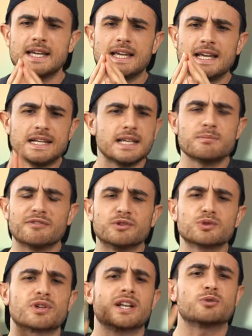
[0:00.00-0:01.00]
E lì mi è
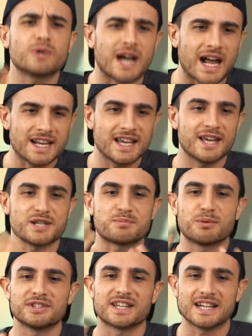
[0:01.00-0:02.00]
venuto naturale
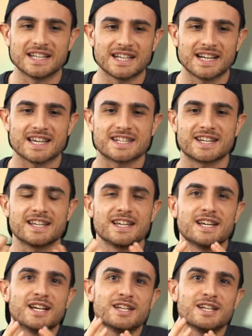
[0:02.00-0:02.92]
rispondere in inglese